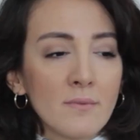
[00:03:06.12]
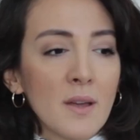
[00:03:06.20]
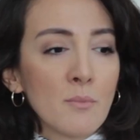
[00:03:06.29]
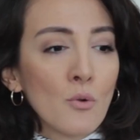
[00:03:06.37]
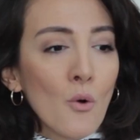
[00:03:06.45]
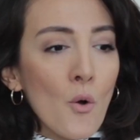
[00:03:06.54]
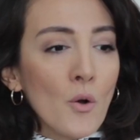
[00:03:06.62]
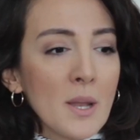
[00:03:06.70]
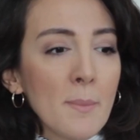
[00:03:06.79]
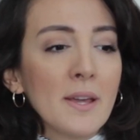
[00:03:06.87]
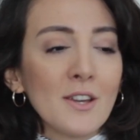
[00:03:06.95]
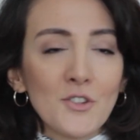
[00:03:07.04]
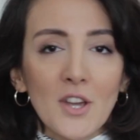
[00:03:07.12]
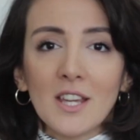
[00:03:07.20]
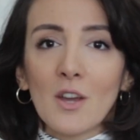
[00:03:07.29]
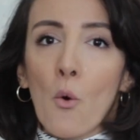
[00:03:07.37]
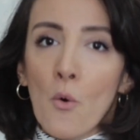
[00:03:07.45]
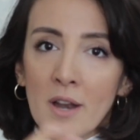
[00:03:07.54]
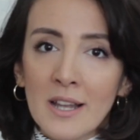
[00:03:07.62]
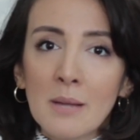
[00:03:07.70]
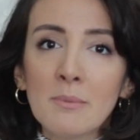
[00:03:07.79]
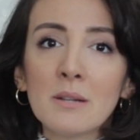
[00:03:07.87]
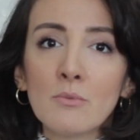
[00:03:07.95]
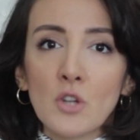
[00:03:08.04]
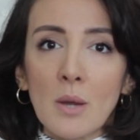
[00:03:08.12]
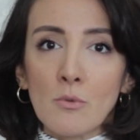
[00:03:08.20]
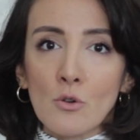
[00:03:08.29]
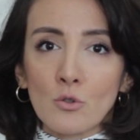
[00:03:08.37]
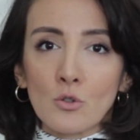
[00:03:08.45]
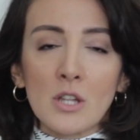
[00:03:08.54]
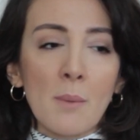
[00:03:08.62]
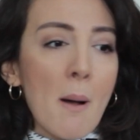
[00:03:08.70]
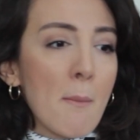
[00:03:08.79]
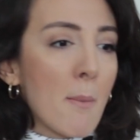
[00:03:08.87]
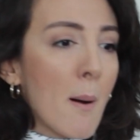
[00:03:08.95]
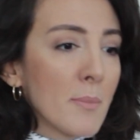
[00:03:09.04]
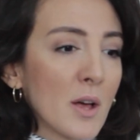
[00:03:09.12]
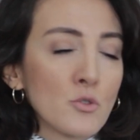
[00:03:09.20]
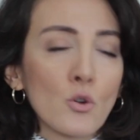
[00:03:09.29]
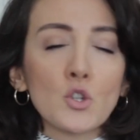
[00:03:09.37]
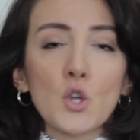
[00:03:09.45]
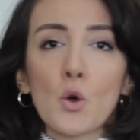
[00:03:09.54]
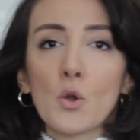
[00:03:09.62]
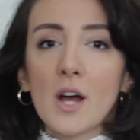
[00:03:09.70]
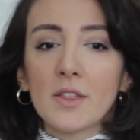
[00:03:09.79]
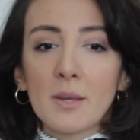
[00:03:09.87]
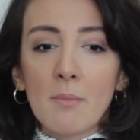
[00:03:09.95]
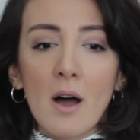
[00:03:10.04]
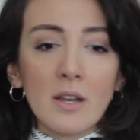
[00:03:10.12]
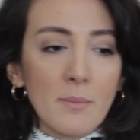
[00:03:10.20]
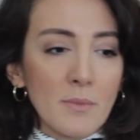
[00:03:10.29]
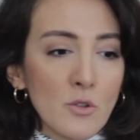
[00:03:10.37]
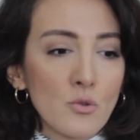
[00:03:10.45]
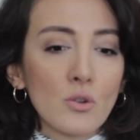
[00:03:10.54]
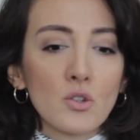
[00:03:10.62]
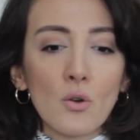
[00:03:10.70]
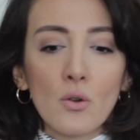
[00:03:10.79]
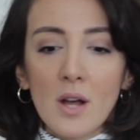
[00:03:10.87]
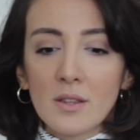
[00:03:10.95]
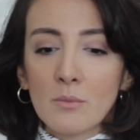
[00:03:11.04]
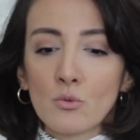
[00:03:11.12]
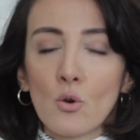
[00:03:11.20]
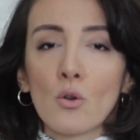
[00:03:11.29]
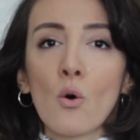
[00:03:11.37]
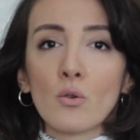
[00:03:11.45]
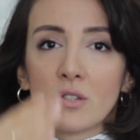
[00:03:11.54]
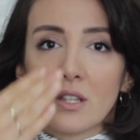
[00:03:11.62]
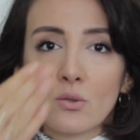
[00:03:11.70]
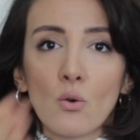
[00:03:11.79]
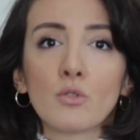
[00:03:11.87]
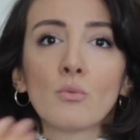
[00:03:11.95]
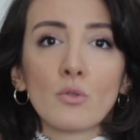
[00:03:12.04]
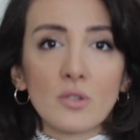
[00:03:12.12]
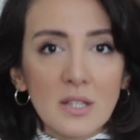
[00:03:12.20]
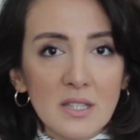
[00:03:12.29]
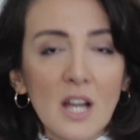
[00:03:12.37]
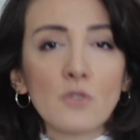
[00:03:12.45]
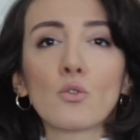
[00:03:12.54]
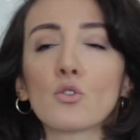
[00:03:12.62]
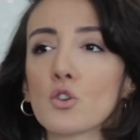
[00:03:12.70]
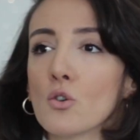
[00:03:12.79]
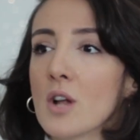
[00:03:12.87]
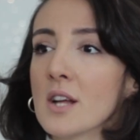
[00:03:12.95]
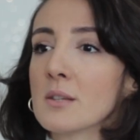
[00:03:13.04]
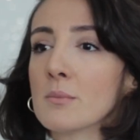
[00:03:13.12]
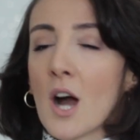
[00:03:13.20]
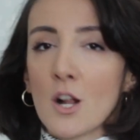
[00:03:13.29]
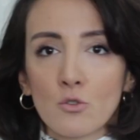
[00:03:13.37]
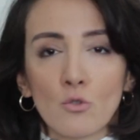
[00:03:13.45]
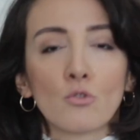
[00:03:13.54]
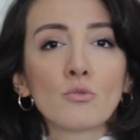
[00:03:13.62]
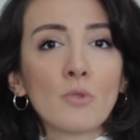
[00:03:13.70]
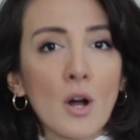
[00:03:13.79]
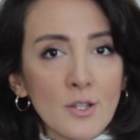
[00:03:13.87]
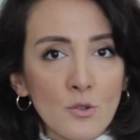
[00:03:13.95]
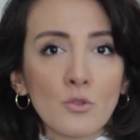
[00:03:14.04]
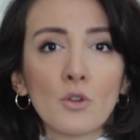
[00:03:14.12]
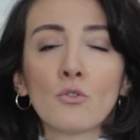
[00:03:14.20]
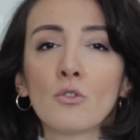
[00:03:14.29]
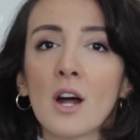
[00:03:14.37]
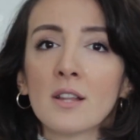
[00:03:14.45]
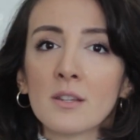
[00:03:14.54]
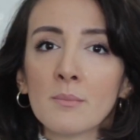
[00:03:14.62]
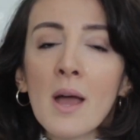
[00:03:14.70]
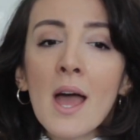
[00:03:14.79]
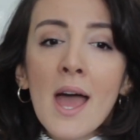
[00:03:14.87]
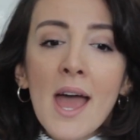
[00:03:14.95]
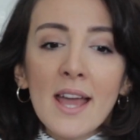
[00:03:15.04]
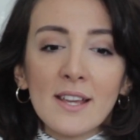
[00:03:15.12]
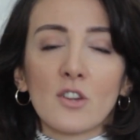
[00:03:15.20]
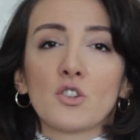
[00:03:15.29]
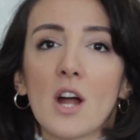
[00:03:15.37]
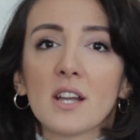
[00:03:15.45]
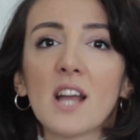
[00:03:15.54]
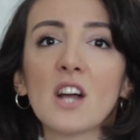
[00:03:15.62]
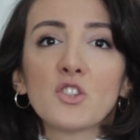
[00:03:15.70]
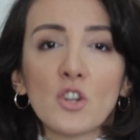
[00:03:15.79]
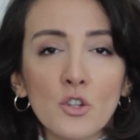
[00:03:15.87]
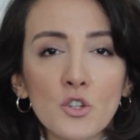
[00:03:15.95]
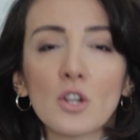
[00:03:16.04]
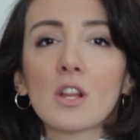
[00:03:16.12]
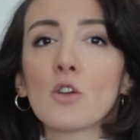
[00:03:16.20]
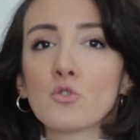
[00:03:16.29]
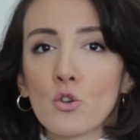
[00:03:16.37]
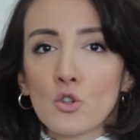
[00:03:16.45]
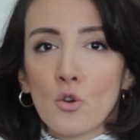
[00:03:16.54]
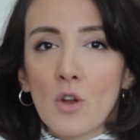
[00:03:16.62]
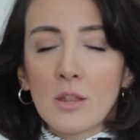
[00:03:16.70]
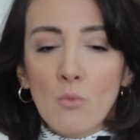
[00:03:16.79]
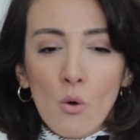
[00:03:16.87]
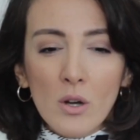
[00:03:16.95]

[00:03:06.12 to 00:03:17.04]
Ve bu öyle bir şey ki öğrenilebilir bir şey biliyorsunuz. Yani ben babamdan çok şey öğrendim, annemden çok şey öğrendim. Sonra hostes oldum, hostesken çok şey öğrendim. Garson oldum, garsonken öğrendim. Yaşarken, çalışırken çok şey öğrendim.